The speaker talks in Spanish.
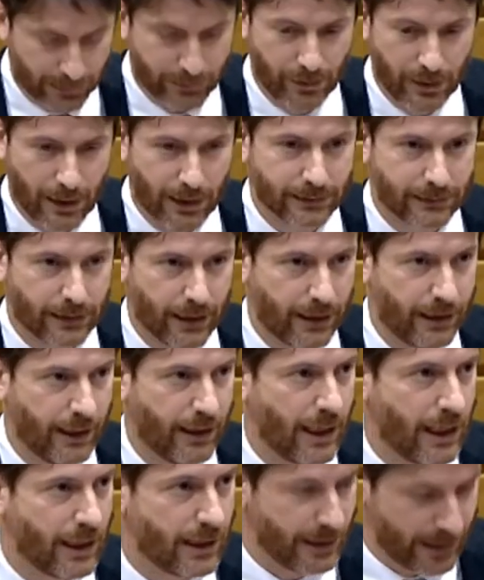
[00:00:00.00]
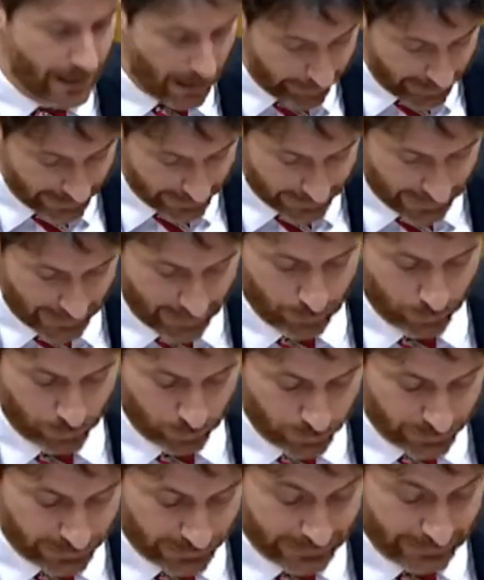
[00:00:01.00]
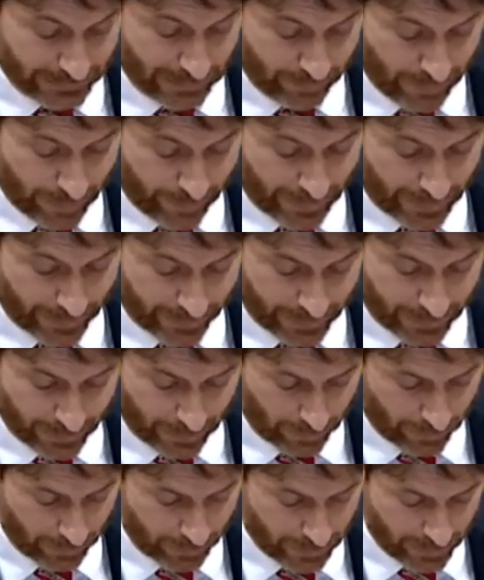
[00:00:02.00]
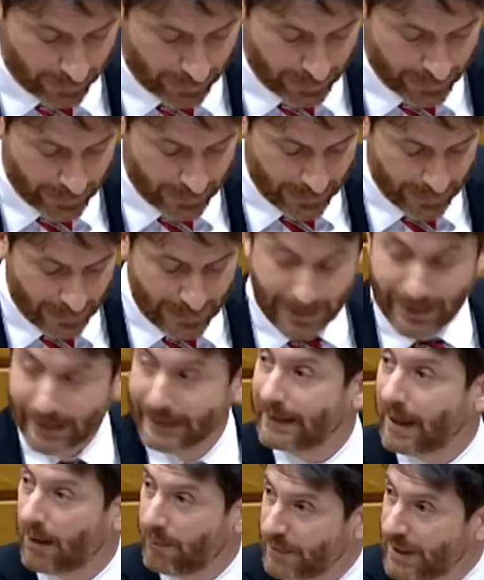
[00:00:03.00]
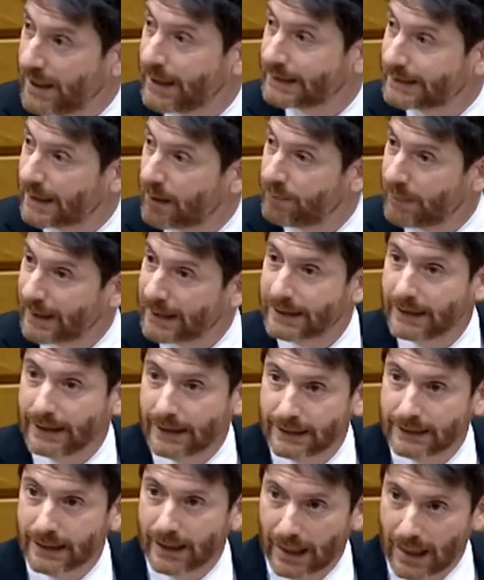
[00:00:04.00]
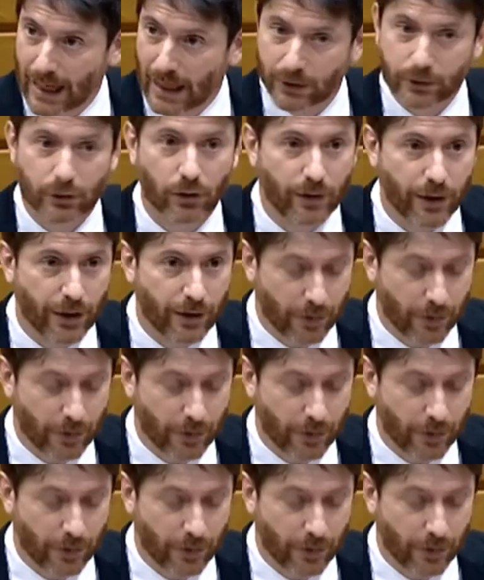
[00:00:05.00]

ciudades que quieran y habilitaremos un sistema para hacerlo. También están presentes en el acto de